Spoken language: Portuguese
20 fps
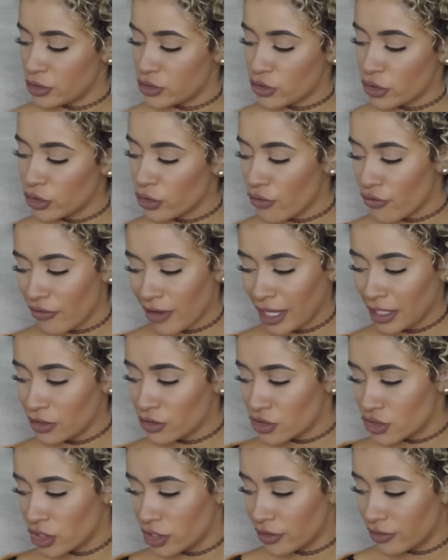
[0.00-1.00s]
A pessoa não
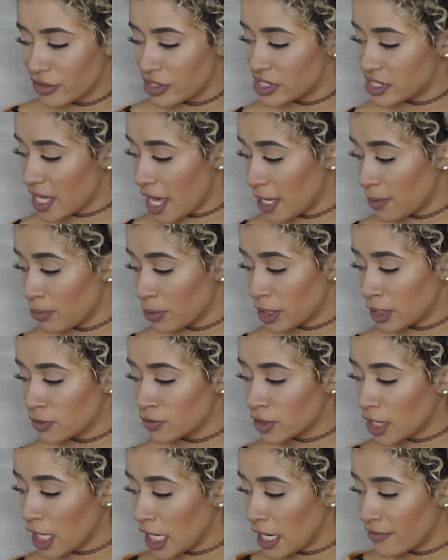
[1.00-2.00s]
vai no seu aniversário
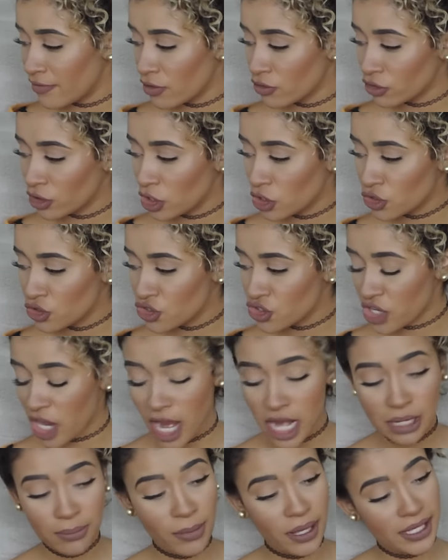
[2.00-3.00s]
porque não quer levar um quilo de
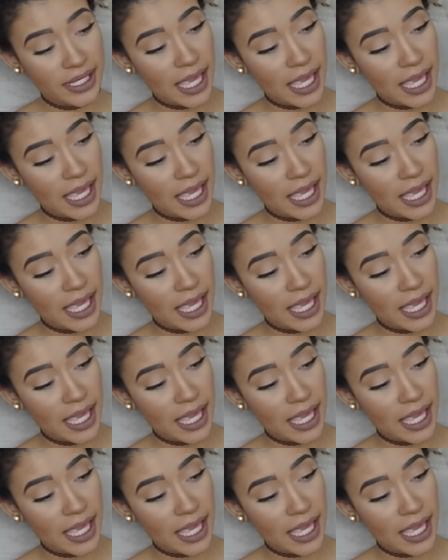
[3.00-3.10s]
carne,